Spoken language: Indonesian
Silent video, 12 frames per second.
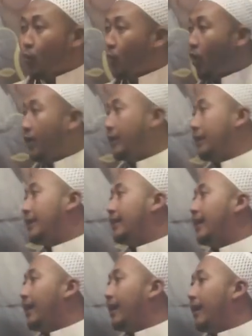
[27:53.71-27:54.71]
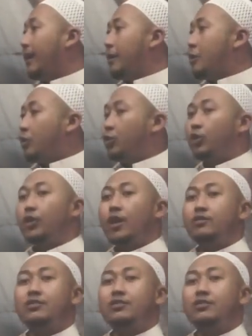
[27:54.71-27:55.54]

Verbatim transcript: wah neka neng kak